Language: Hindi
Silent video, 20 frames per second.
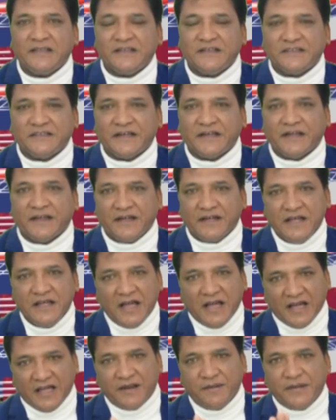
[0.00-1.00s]
देते
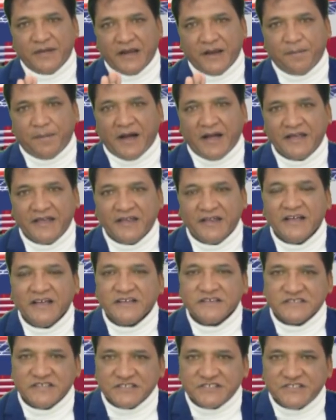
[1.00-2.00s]
हैं अरे मेरे भाई
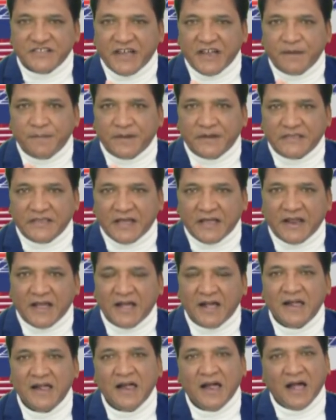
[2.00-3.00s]
सच्चाई बताना
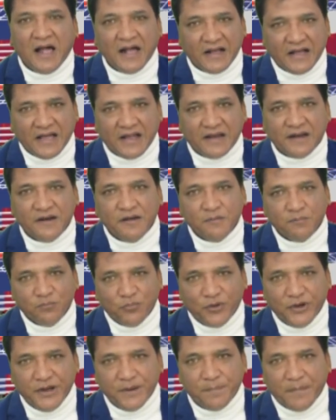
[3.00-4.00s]
अगर
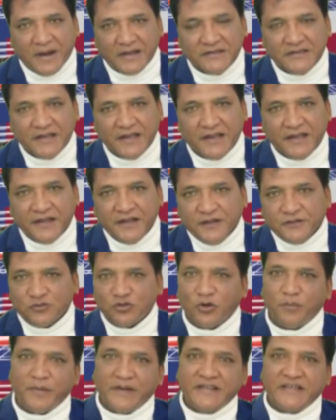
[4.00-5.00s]
बुरी बात है
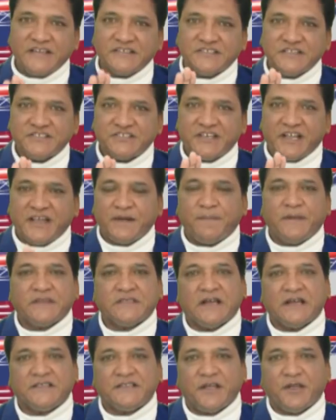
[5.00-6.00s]
तो मैं ये सच्चाई
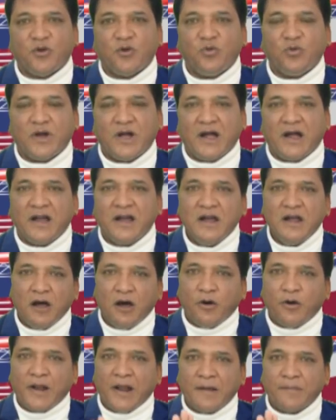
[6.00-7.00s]
बताते रहूँगा
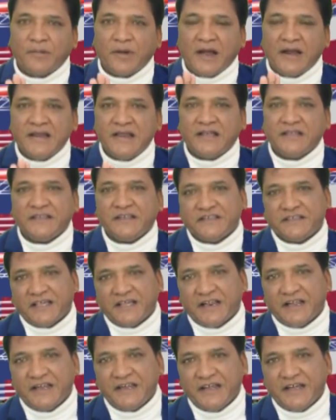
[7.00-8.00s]
और आप गालियाँ देते
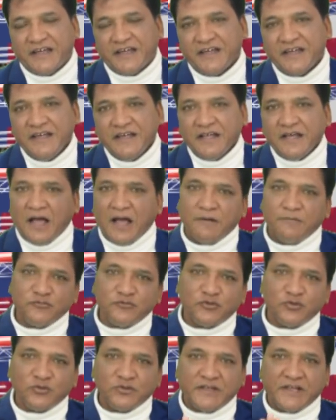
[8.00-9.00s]
रहिए हम
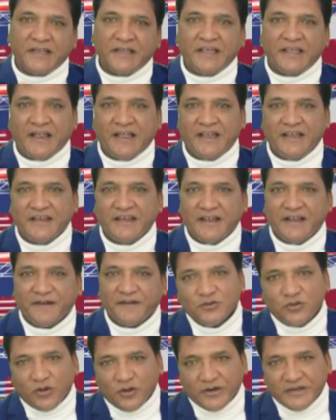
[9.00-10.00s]
सुनते ही रहेंगे
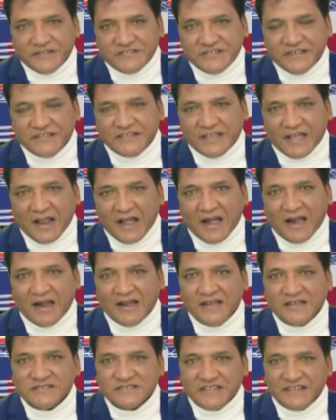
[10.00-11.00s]
तो इसी
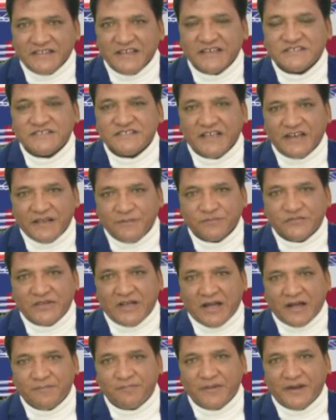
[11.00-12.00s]
तरह सैयद सलीम
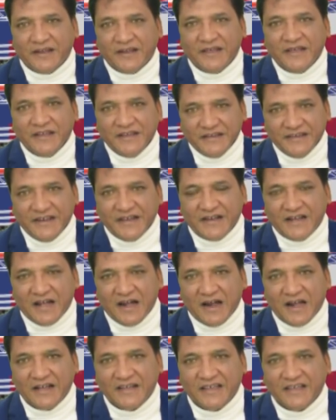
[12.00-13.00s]
साहब ने यह
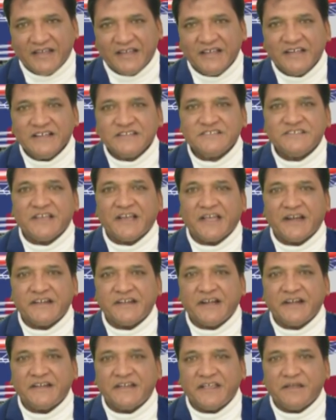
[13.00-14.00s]
कहा कि
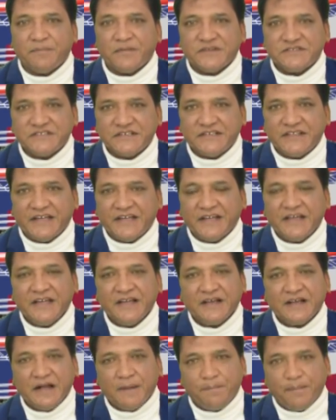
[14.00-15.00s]
सेक्रेटरीट की मस्जिदें
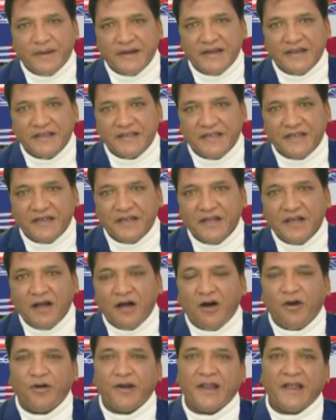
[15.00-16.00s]
कब बनेगी
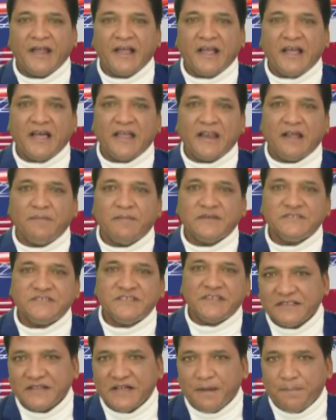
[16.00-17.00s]
और एक खाना
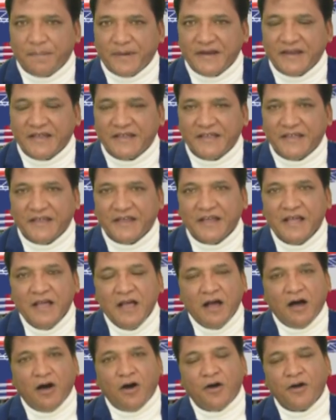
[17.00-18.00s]
मस्जिद कब बनेगी
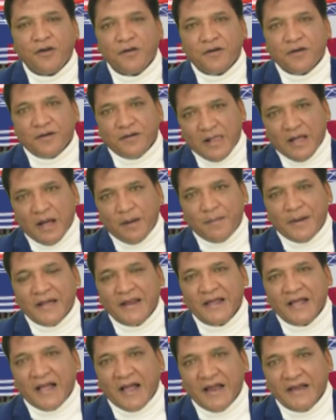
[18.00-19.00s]
और
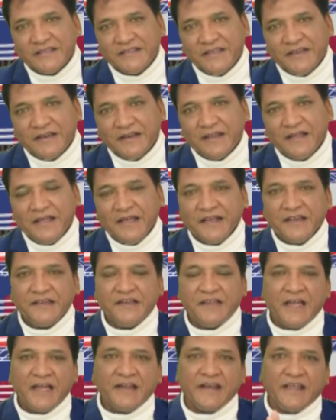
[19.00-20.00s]
हमारे कायदीन
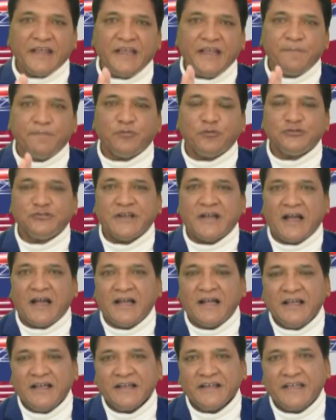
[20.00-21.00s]
ये नहीं पूछा
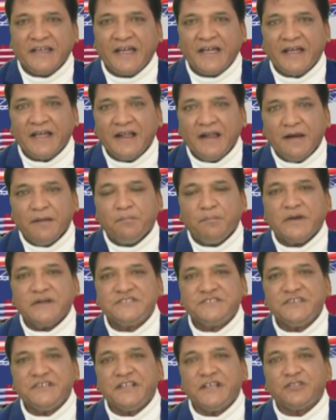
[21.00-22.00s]
कि
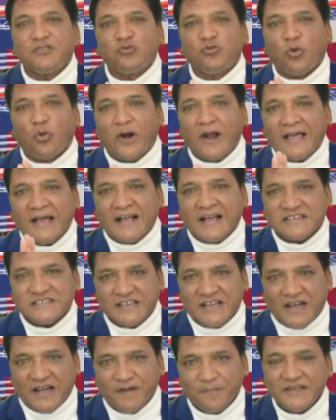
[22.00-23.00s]
मस्जिदें तोड़े
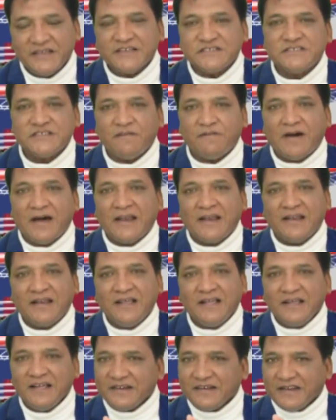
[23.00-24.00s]
कैसा ये सवाल
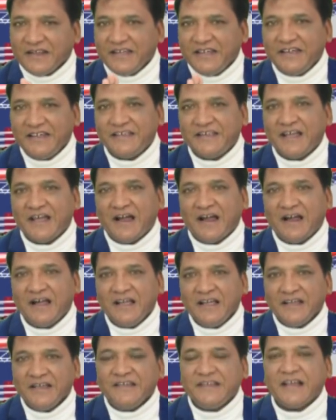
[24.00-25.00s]
नहीं किया
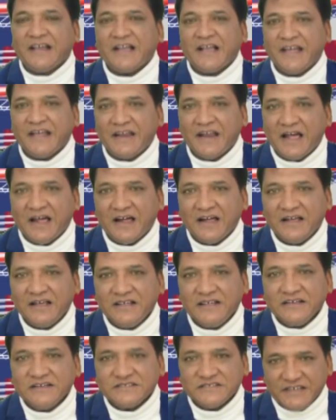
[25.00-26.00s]
ये कहना
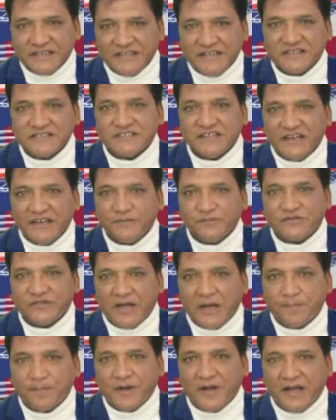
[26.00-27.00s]
सैयद सलीम
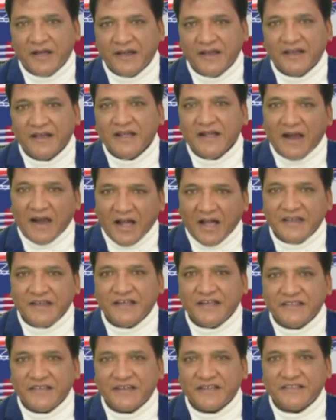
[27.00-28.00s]
साहब का है
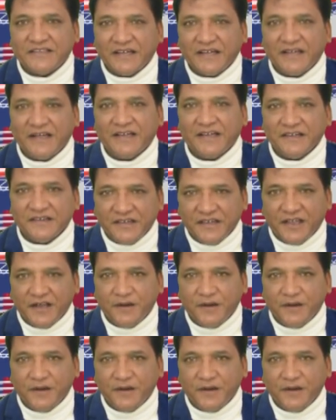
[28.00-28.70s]
आइए देखते हैं ये